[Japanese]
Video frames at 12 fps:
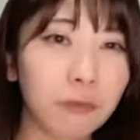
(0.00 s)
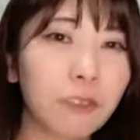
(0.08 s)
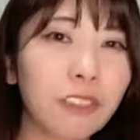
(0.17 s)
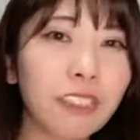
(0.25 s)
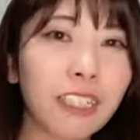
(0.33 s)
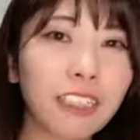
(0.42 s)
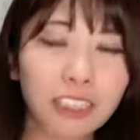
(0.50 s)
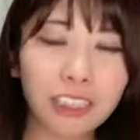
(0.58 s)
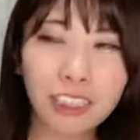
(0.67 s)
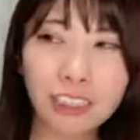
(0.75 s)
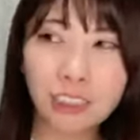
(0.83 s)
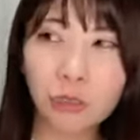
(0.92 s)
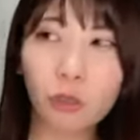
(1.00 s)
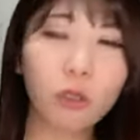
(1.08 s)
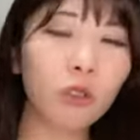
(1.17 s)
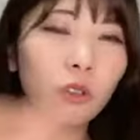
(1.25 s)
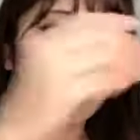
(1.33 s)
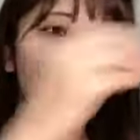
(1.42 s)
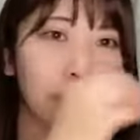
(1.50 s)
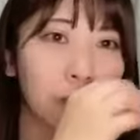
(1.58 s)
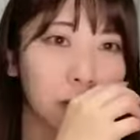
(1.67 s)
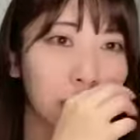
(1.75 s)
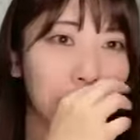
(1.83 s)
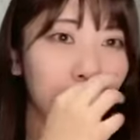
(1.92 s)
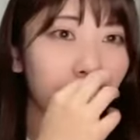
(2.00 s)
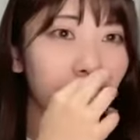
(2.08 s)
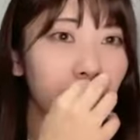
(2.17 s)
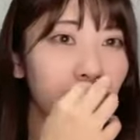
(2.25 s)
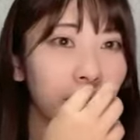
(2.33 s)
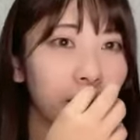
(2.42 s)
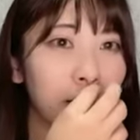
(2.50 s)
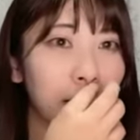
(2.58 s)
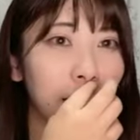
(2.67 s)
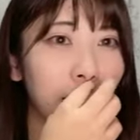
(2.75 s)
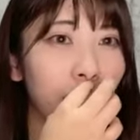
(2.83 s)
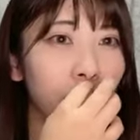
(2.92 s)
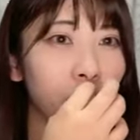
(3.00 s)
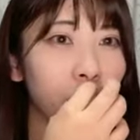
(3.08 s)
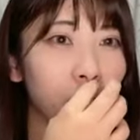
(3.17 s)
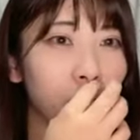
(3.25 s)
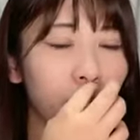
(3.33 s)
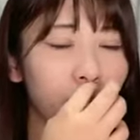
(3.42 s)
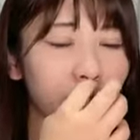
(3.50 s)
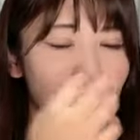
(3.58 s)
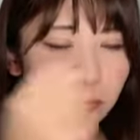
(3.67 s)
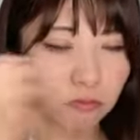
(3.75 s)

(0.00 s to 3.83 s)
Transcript: 自分が出演する方のライブはあの